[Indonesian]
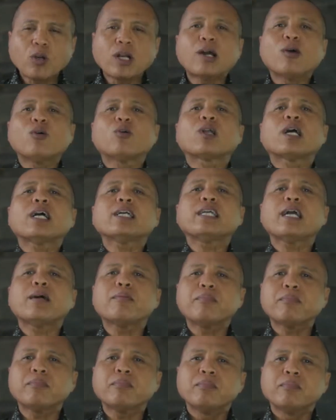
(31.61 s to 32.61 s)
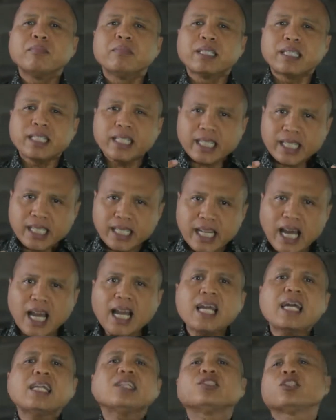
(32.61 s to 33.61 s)
orang-orang yang
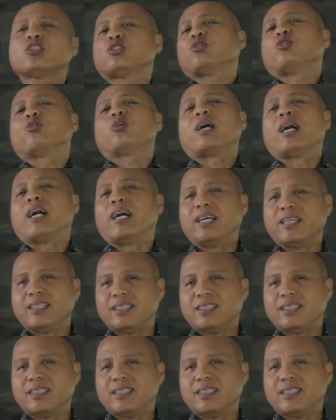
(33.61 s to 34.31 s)
kehilangan seseorang.